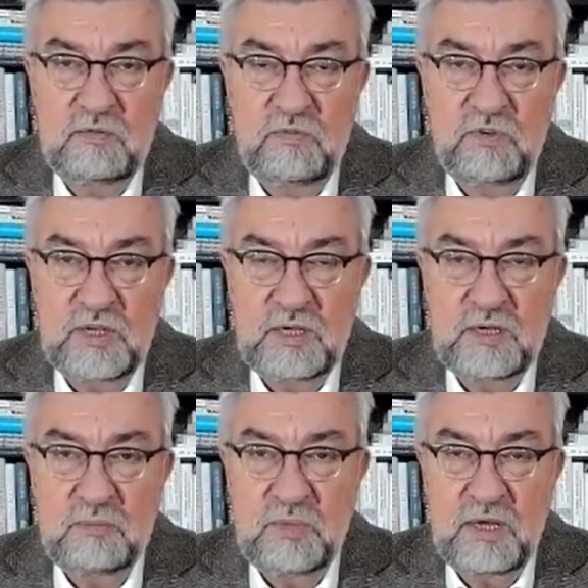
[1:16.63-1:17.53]
von
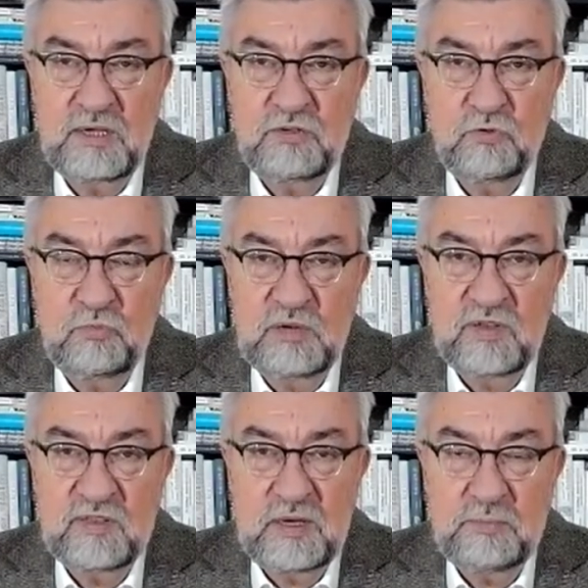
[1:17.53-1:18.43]
ihrem Reichtum
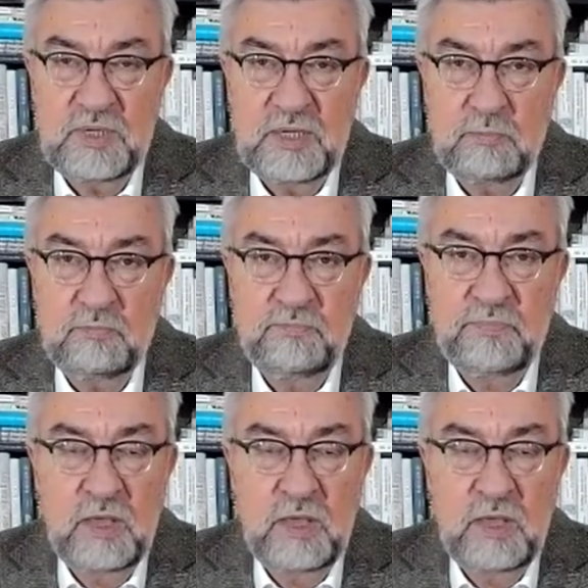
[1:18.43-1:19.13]
etwas abgeben.